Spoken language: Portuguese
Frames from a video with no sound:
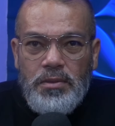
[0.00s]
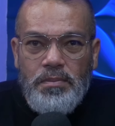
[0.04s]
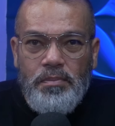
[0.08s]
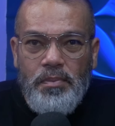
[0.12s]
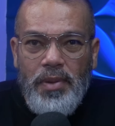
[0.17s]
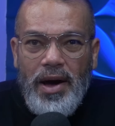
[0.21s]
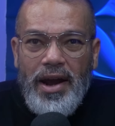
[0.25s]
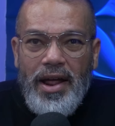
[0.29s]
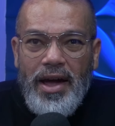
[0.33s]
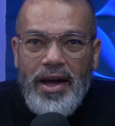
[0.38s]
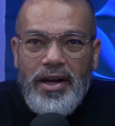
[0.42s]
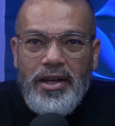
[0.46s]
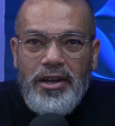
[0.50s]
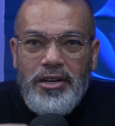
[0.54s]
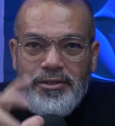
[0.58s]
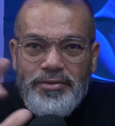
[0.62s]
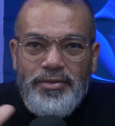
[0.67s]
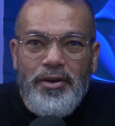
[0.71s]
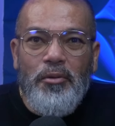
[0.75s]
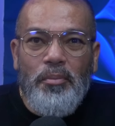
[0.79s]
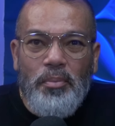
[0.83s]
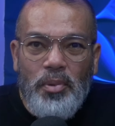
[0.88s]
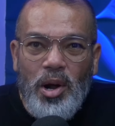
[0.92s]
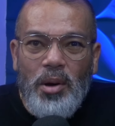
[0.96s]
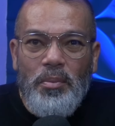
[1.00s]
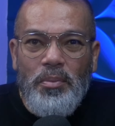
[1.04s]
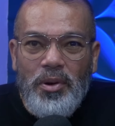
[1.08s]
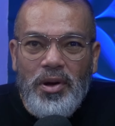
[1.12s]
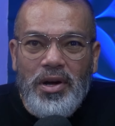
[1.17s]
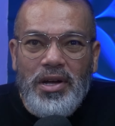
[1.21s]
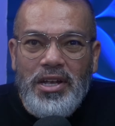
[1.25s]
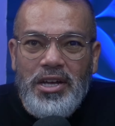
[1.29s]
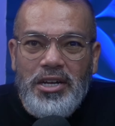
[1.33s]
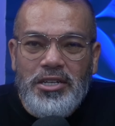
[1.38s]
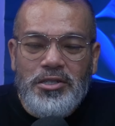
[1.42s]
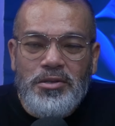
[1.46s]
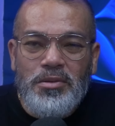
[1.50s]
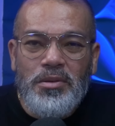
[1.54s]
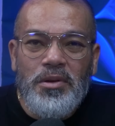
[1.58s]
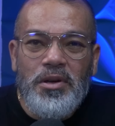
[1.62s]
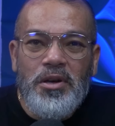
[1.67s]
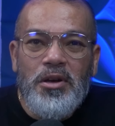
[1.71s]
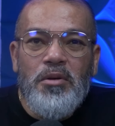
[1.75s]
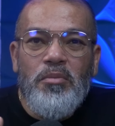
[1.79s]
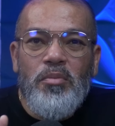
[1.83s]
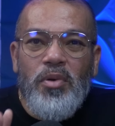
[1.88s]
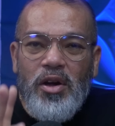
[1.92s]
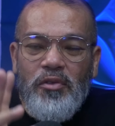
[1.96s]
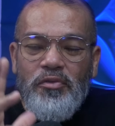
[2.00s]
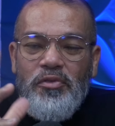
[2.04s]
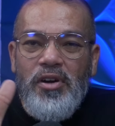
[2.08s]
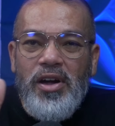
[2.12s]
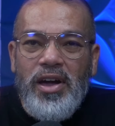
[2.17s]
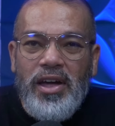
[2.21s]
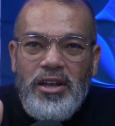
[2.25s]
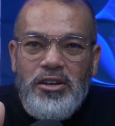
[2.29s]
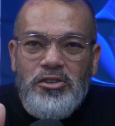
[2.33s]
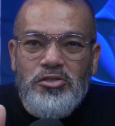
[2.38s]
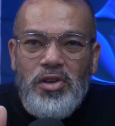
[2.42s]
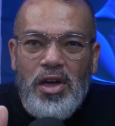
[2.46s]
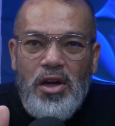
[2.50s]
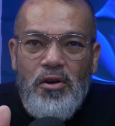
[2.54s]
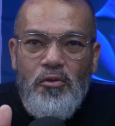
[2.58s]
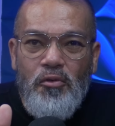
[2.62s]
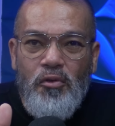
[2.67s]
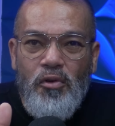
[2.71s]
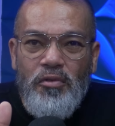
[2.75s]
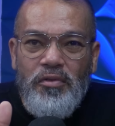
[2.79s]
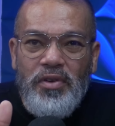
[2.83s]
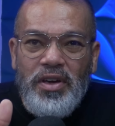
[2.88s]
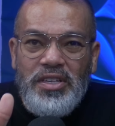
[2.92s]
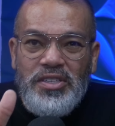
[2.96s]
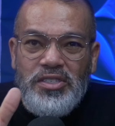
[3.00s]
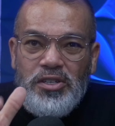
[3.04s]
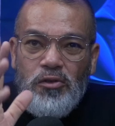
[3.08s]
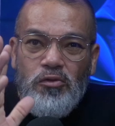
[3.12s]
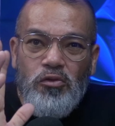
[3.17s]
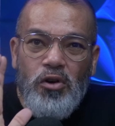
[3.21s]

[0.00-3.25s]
para Cristo foi o próprio Cristo, porque foi Cristo quem o convenceu.